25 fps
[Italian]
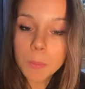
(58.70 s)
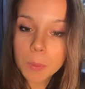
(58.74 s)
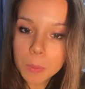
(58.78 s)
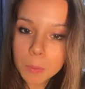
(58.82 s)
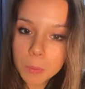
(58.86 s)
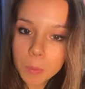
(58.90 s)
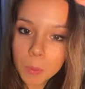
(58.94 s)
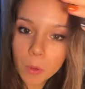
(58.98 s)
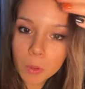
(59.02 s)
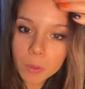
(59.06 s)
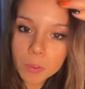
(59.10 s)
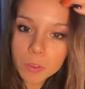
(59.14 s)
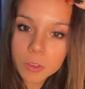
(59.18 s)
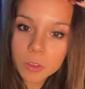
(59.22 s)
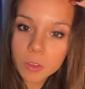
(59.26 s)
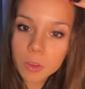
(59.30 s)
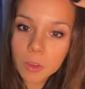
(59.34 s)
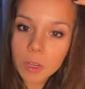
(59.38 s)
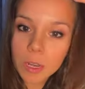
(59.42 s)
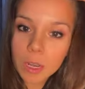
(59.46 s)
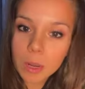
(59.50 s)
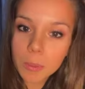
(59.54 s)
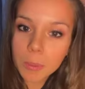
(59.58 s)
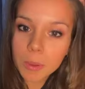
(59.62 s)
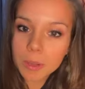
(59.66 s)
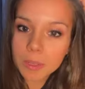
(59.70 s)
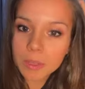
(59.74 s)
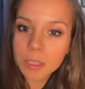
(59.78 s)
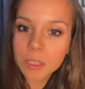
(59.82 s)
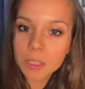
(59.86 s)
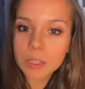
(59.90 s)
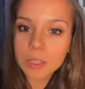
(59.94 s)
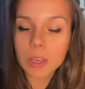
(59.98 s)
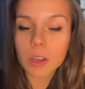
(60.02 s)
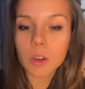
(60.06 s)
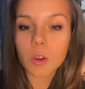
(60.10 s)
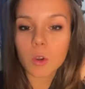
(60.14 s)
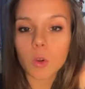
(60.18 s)
proposito della
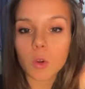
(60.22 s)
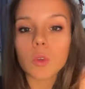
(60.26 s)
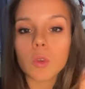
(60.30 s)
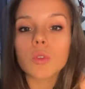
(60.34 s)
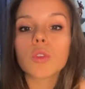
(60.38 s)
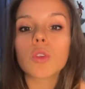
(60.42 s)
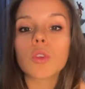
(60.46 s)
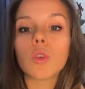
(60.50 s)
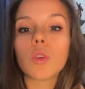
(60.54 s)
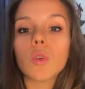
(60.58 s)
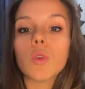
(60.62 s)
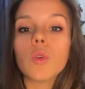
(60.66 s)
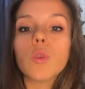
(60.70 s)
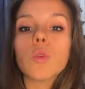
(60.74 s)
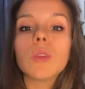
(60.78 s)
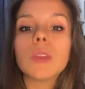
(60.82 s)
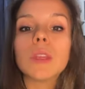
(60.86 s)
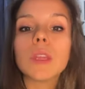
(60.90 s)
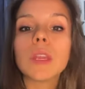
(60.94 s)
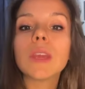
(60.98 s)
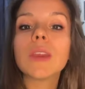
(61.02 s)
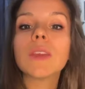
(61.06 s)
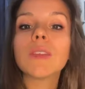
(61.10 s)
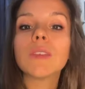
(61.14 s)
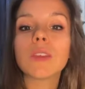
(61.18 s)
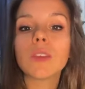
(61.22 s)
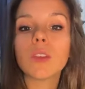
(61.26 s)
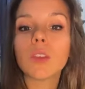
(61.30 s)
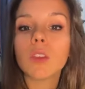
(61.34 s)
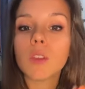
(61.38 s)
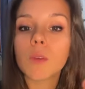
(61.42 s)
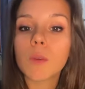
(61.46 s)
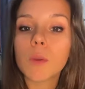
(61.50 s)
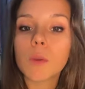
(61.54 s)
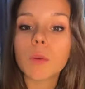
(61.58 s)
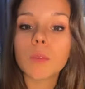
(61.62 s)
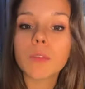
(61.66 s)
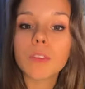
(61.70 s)
partita contro l'Udinese, noi
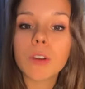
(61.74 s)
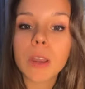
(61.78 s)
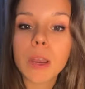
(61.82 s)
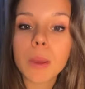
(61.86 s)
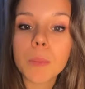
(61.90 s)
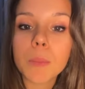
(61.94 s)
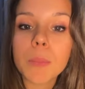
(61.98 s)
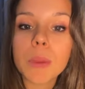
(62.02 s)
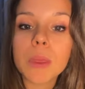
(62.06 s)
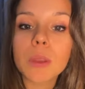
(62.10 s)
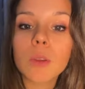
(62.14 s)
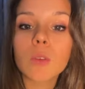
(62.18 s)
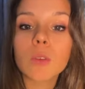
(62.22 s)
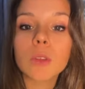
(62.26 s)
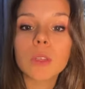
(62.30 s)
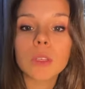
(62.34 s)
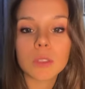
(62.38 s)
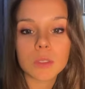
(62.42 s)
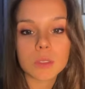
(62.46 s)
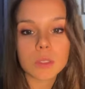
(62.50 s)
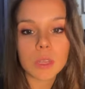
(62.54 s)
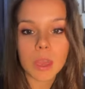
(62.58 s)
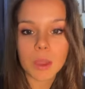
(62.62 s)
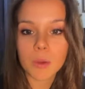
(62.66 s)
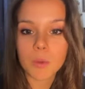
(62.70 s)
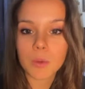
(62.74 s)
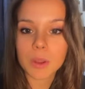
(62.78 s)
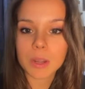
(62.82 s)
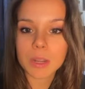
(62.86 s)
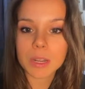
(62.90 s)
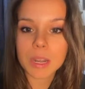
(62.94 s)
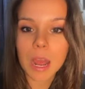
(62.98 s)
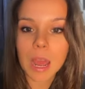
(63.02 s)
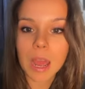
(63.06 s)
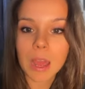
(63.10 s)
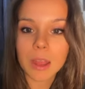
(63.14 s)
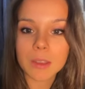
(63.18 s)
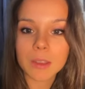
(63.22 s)
dovremmo fare a meno di Teo
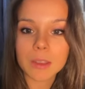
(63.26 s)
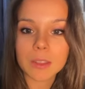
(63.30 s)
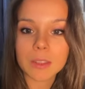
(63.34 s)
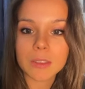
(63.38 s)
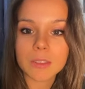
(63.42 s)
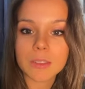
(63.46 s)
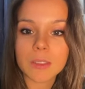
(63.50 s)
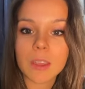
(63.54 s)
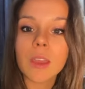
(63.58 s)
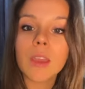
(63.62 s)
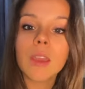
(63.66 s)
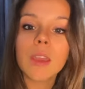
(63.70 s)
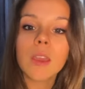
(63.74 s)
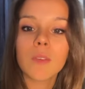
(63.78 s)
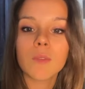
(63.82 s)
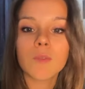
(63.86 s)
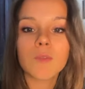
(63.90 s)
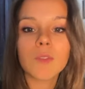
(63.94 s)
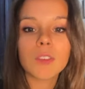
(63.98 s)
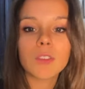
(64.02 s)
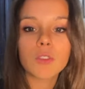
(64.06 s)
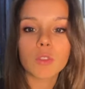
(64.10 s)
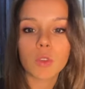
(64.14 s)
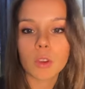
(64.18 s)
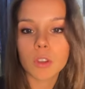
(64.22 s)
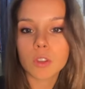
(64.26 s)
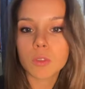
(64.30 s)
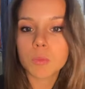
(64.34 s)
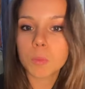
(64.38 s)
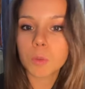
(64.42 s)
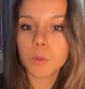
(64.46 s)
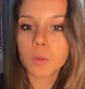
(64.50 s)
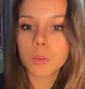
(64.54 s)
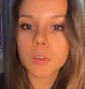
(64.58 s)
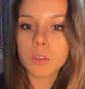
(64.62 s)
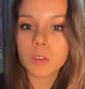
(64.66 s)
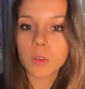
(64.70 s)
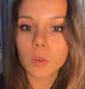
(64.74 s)
Hernandez, visto
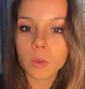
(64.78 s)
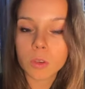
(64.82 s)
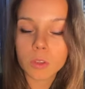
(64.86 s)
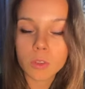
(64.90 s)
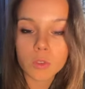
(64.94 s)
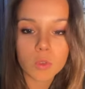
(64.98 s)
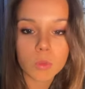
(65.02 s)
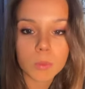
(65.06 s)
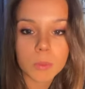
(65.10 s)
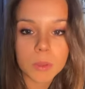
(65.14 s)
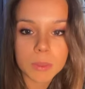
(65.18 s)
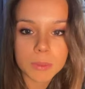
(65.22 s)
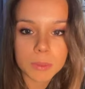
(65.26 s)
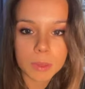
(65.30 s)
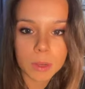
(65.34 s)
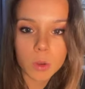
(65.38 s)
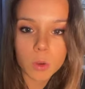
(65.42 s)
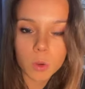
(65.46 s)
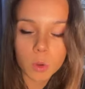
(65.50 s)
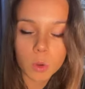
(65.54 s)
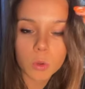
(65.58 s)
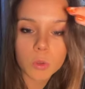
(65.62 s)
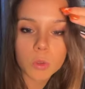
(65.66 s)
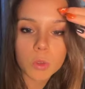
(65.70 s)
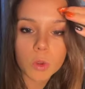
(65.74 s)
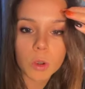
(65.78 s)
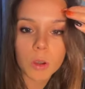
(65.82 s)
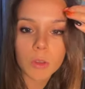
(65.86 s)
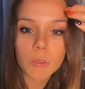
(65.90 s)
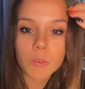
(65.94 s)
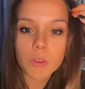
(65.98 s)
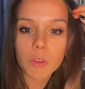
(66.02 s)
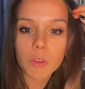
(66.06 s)
l'espulsione subita contro